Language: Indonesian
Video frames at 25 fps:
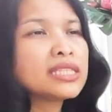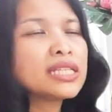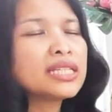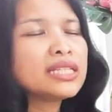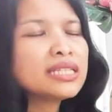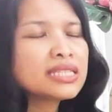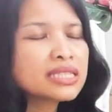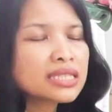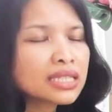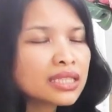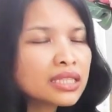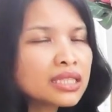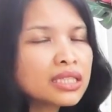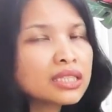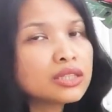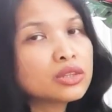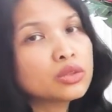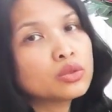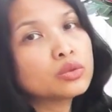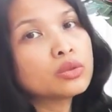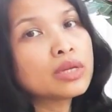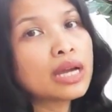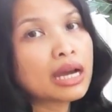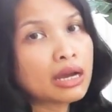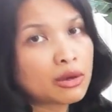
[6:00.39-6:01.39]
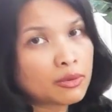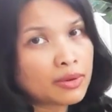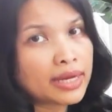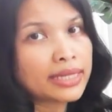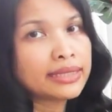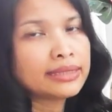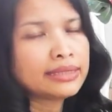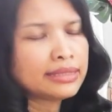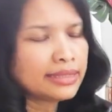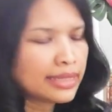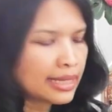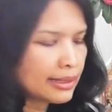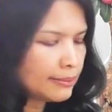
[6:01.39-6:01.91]
Jadi segitu
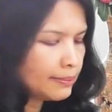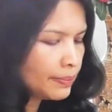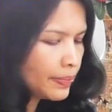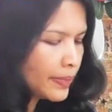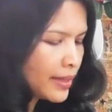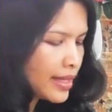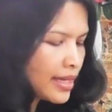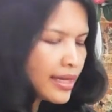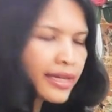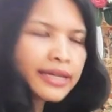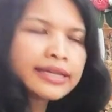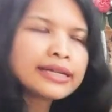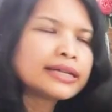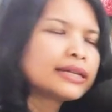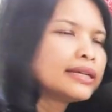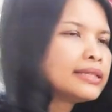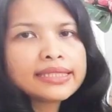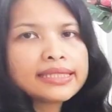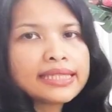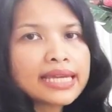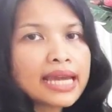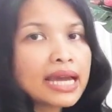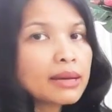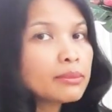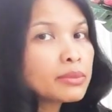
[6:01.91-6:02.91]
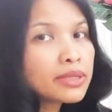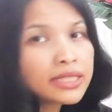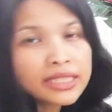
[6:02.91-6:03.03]
gawatnya. Ya